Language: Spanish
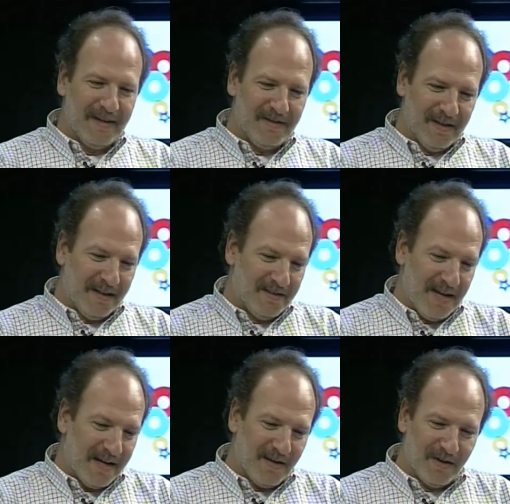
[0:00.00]
Hice el
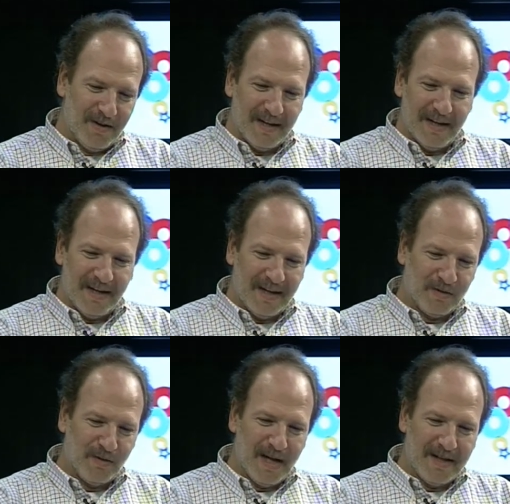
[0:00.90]
ciclo de
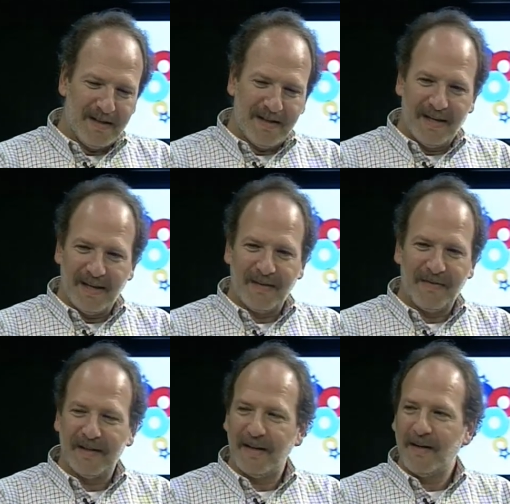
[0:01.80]
ayudante,
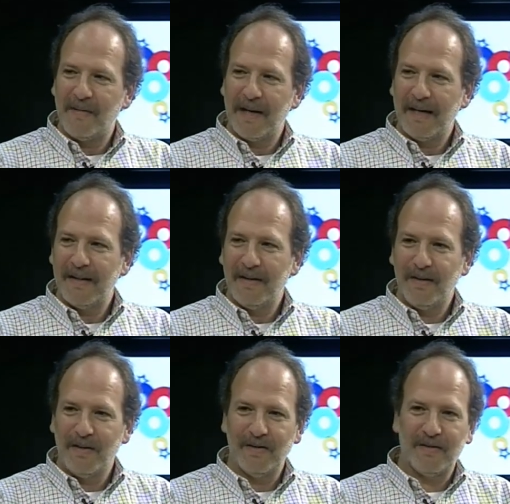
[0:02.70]
jefe de trabajos
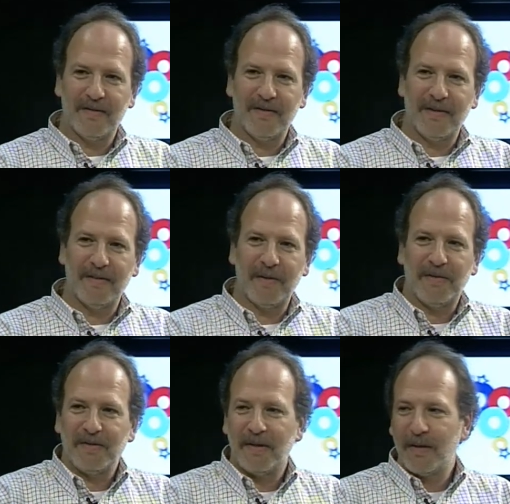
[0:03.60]
prácticos,
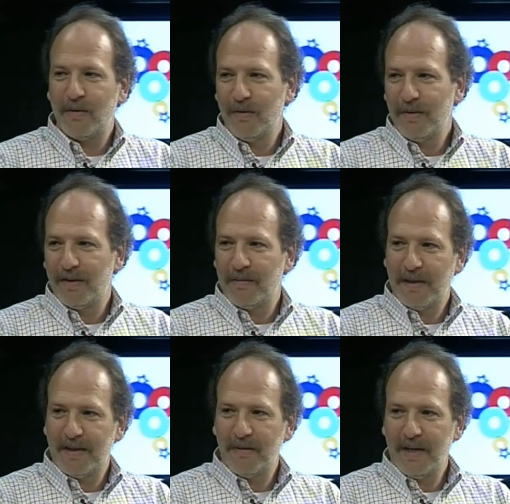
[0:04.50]
profesor adjunto,
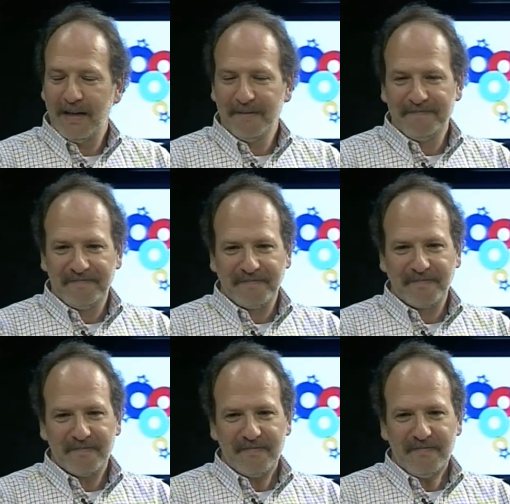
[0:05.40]
después titular.
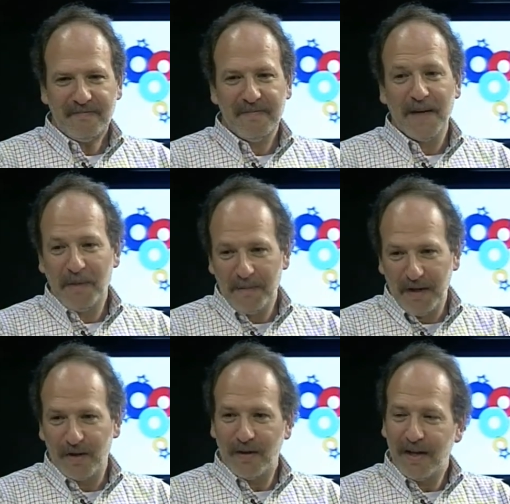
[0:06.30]
Después me
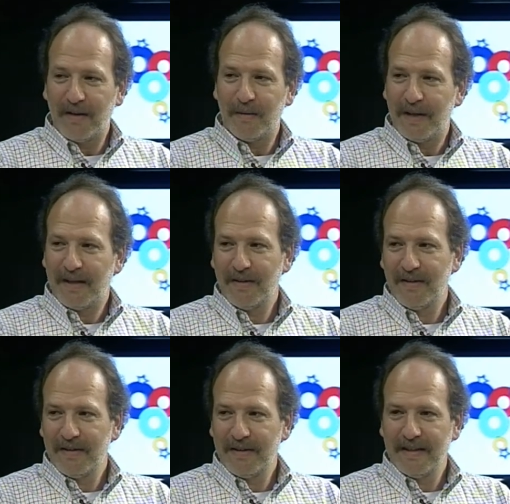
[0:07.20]
doctoré en comunicación.